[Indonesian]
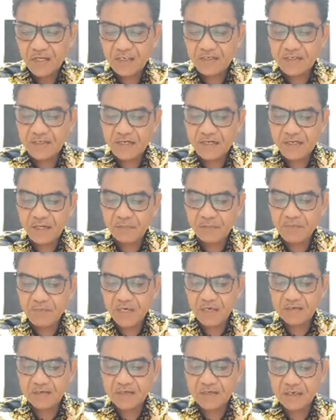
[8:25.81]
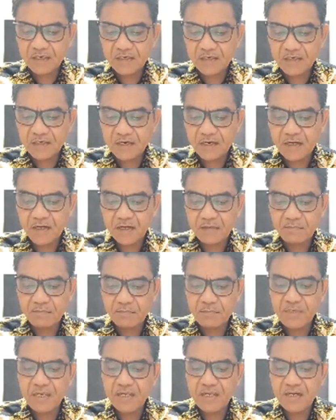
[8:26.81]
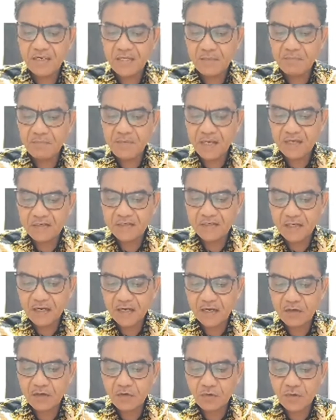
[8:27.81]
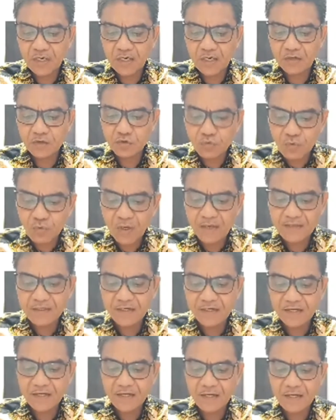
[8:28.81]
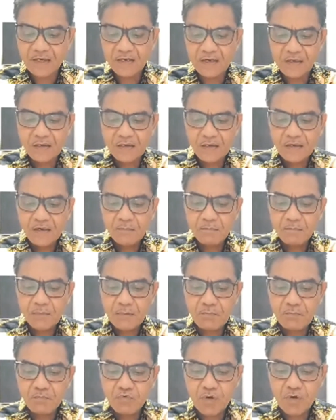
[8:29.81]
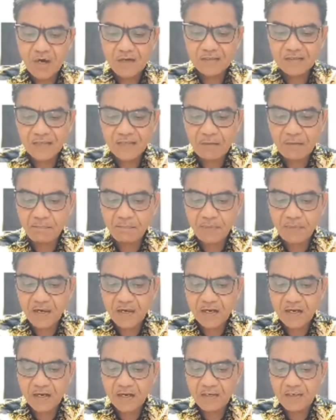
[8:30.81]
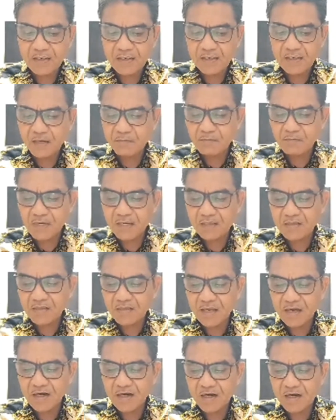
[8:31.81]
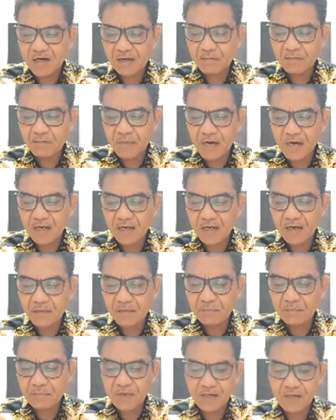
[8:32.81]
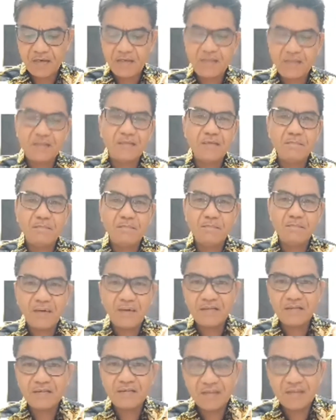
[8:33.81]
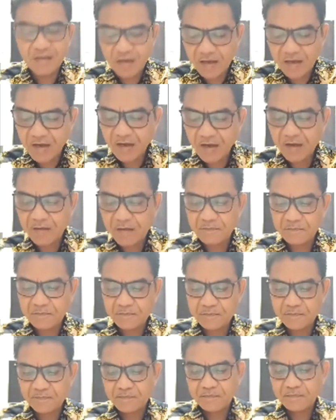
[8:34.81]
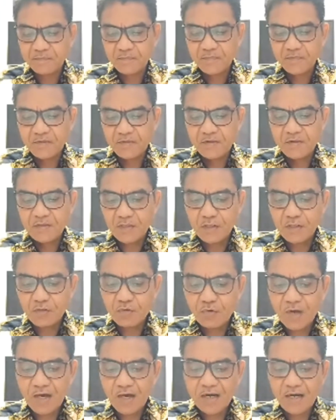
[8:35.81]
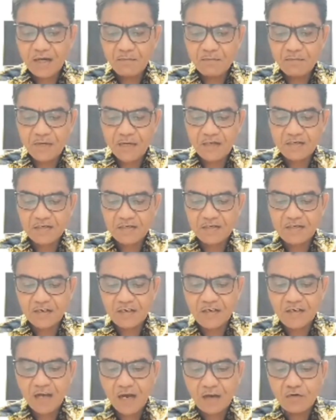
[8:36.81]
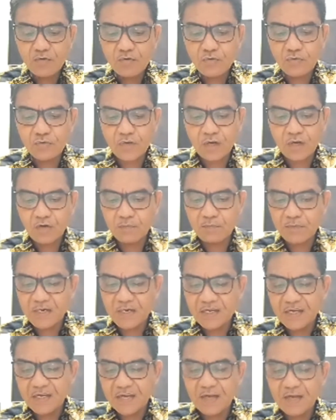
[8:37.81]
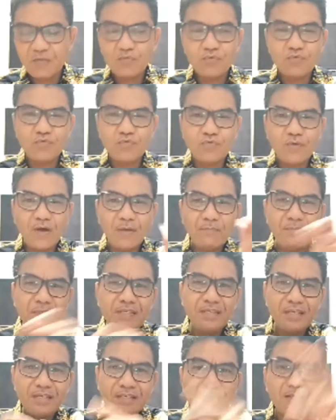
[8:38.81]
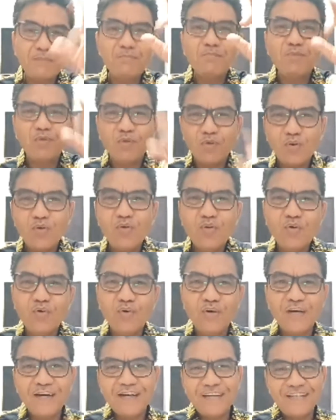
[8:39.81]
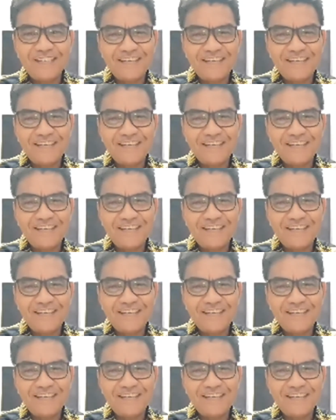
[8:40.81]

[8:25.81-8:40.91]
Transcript: Istri yang biasanya dibiasakan orang tuanya membuang sampah dan meletakkan barang pada tempatnya, tentu akan merasa terganggu kalau perilaku suaminya sembrono.